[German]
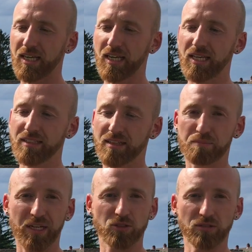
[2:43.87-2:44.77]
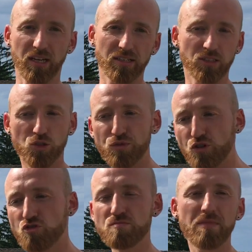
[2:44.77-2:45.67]
interpersonelle,
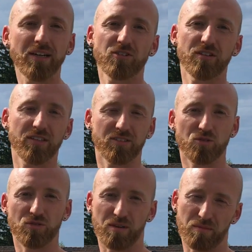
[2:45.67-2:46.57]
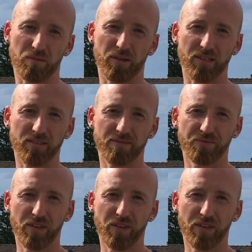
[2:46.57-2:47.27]
zwischenmenschliche Zusammenarbeit.